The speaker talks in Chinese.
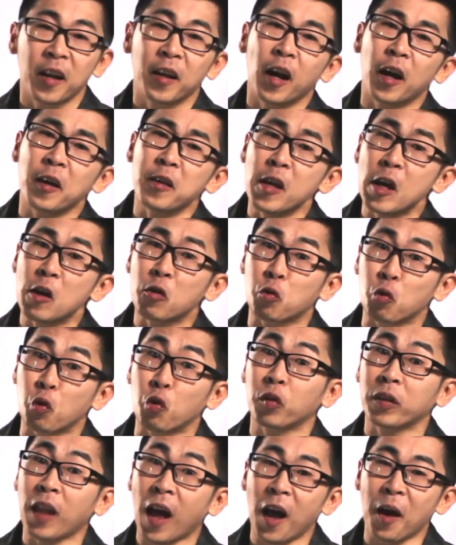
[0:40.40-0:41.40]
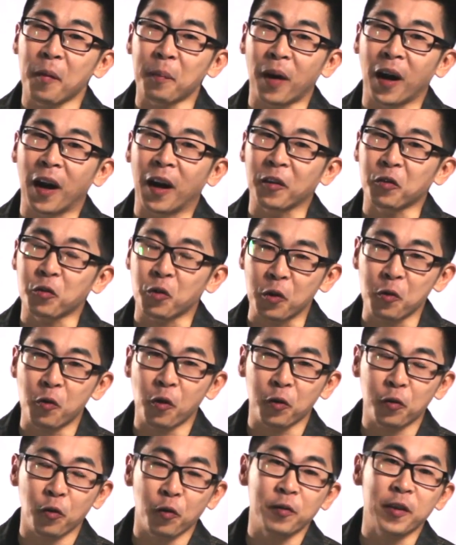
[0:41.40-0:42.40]
那夜读大马全
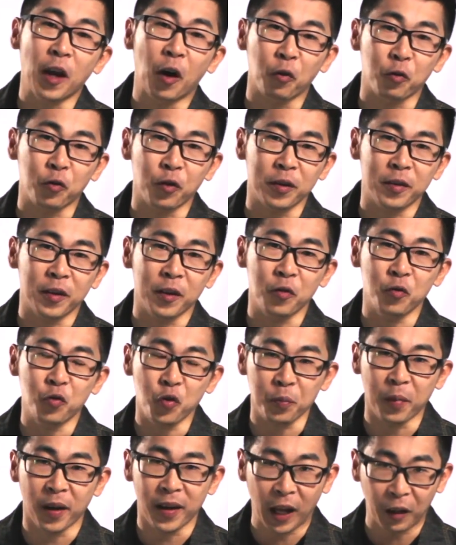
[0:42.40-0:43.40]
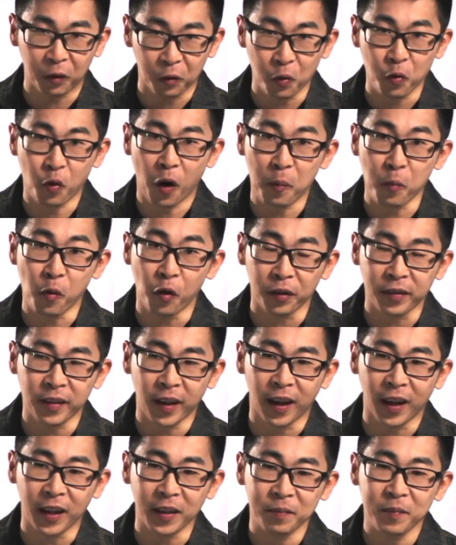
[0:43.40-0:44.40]
国中小学生剧本朗读观摩
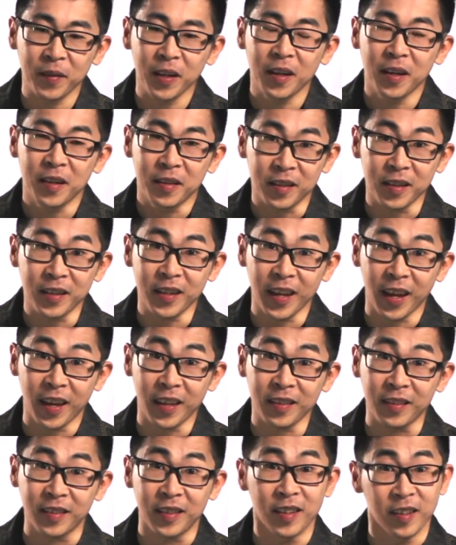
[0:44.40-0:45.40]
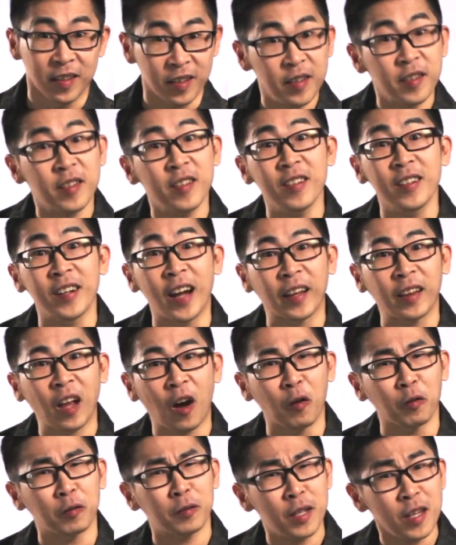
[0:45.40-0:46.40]
赛，今年已经是来
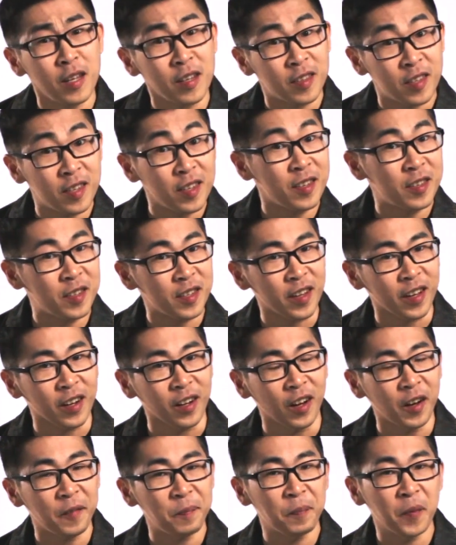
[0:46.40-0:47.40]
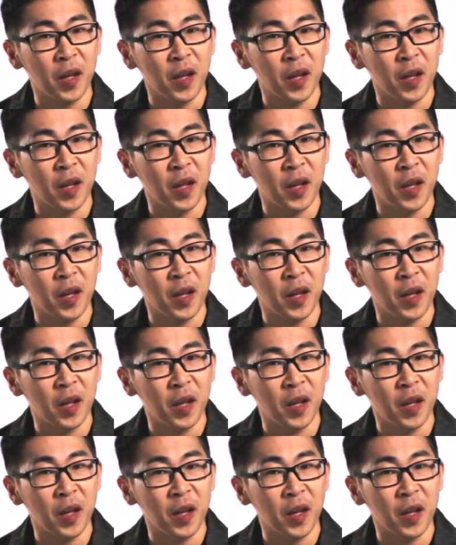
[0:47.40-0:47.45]
到第七届了。